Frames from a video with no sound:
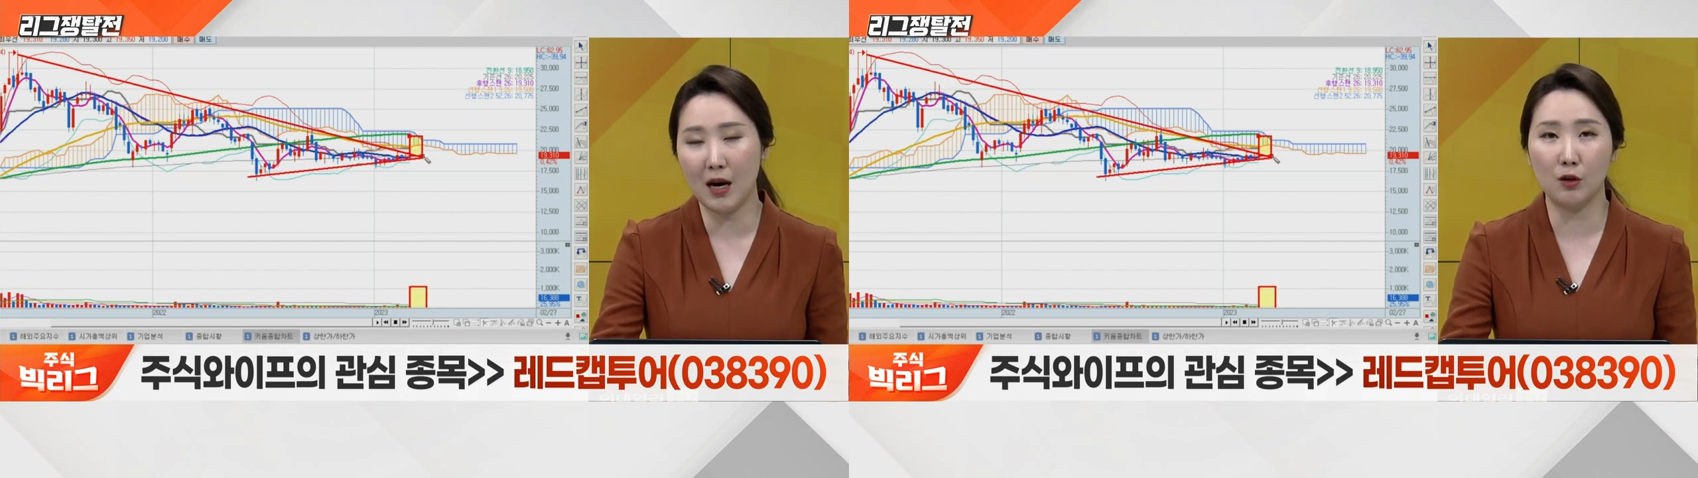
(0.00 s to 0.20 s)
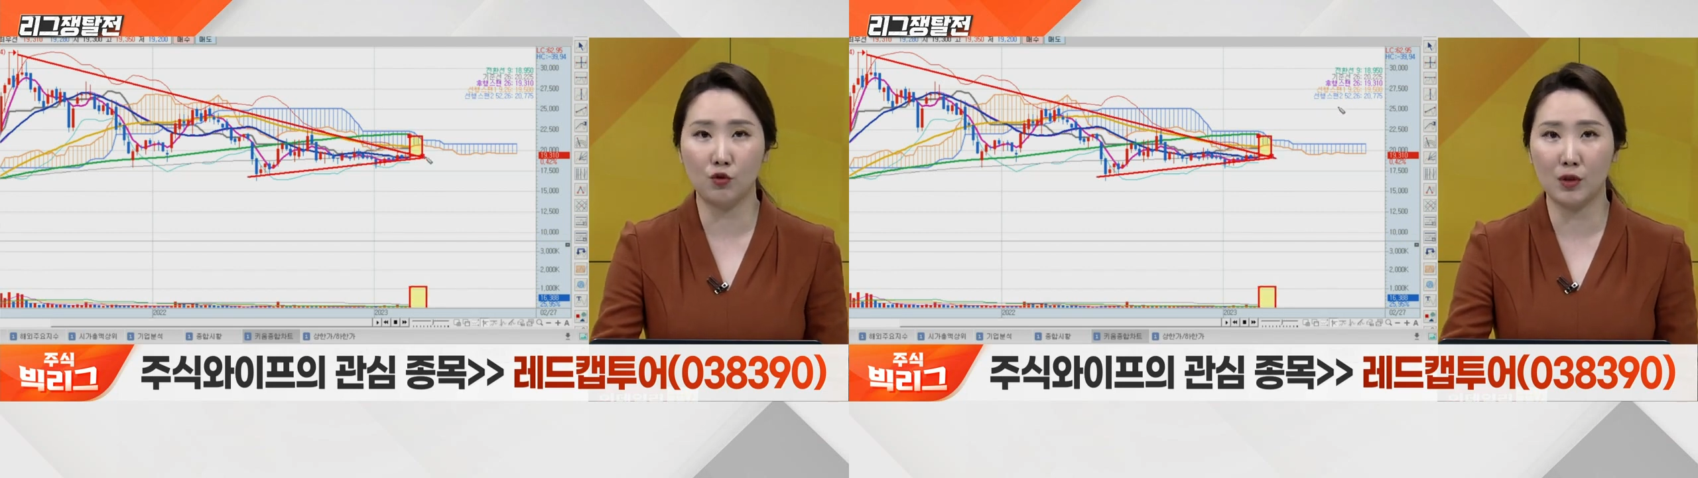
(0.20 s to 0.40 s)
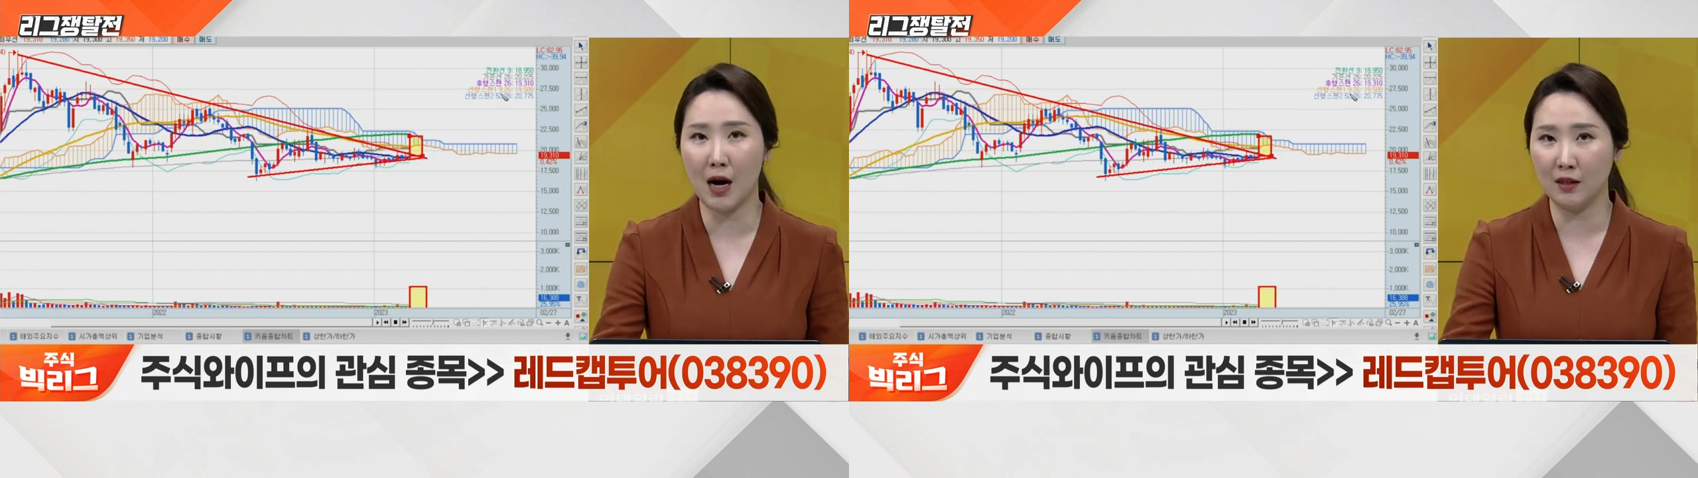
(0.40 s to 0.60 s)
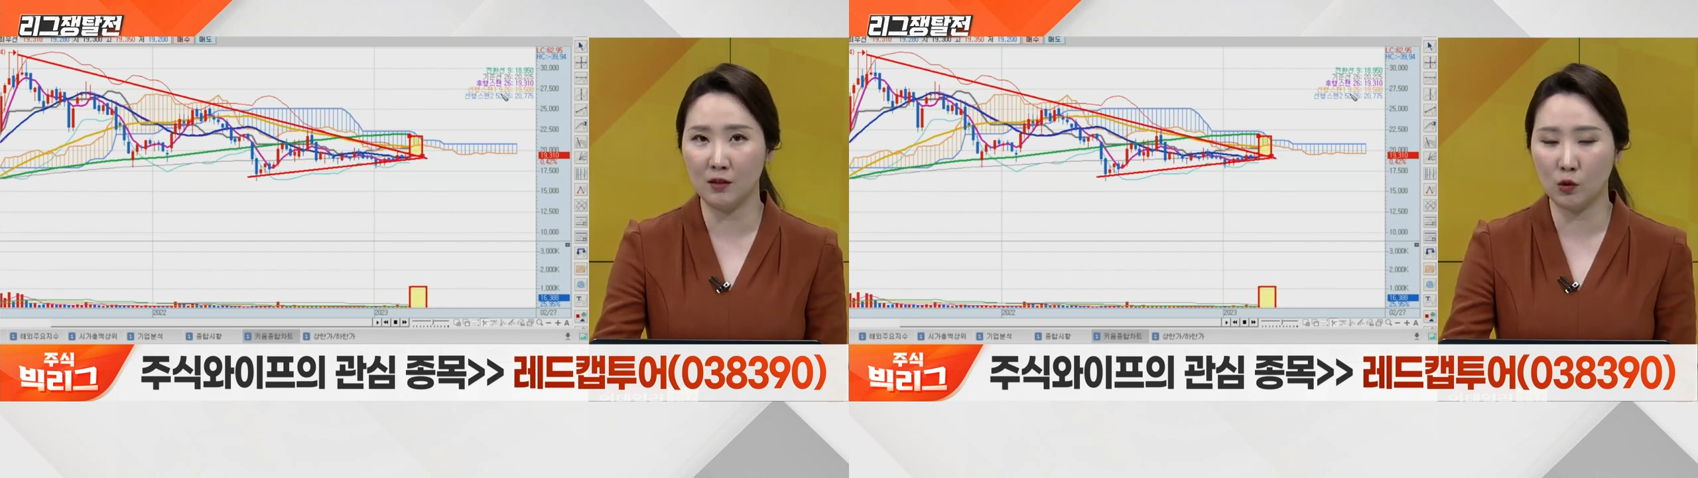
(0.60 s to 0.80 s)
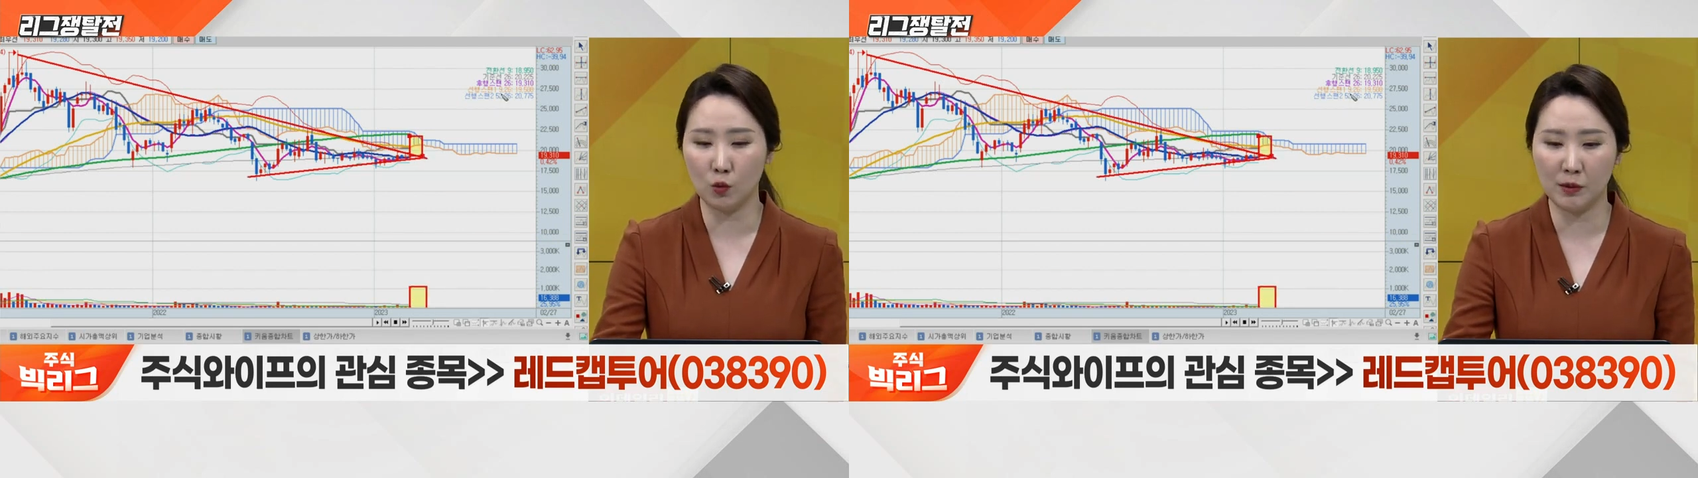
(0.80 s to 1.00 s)
가줄
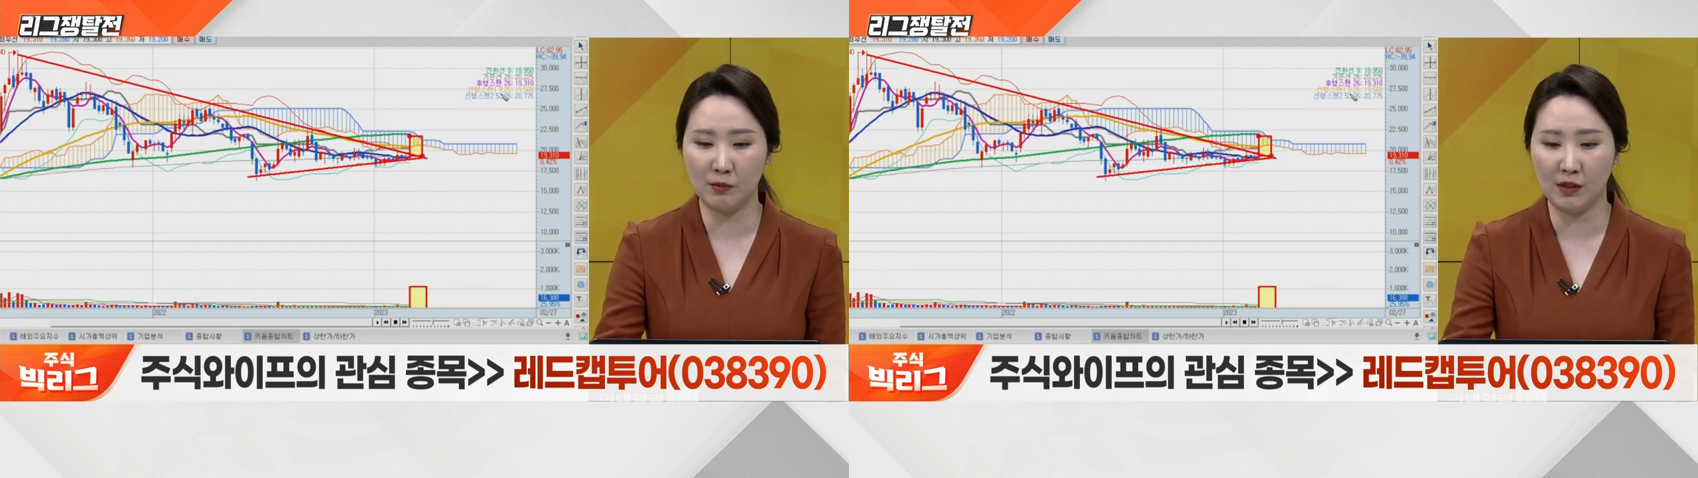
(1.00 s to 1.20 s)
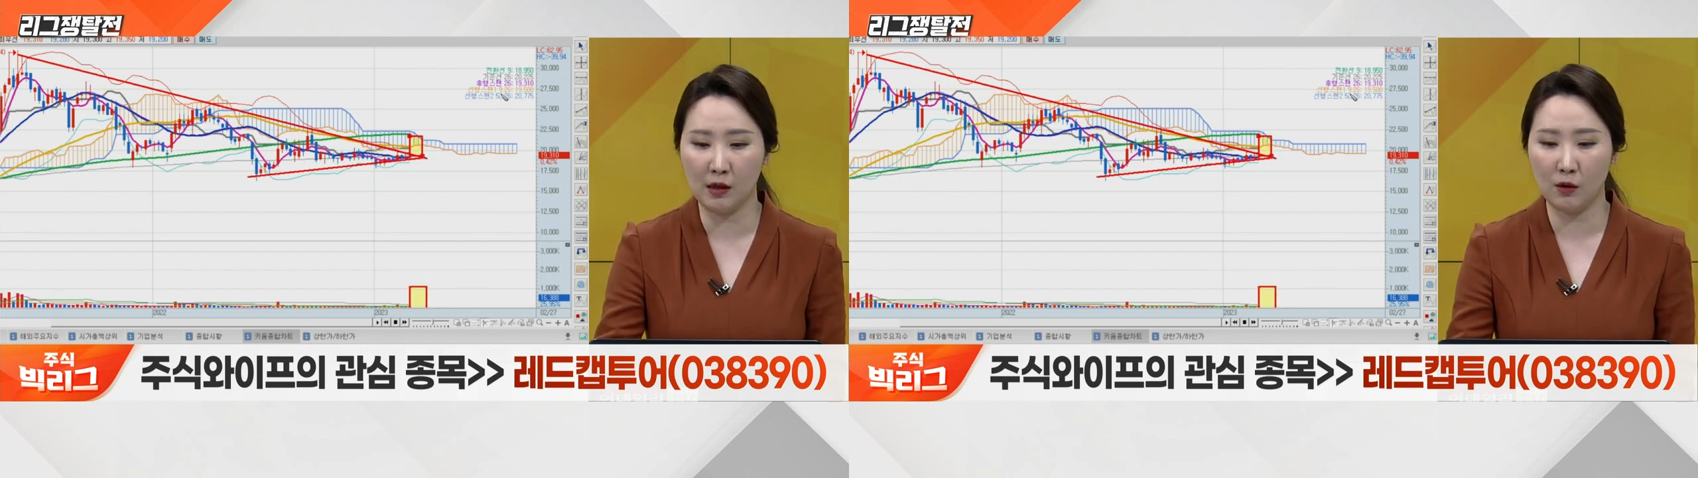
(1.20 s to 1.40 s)
가능성 높습니다.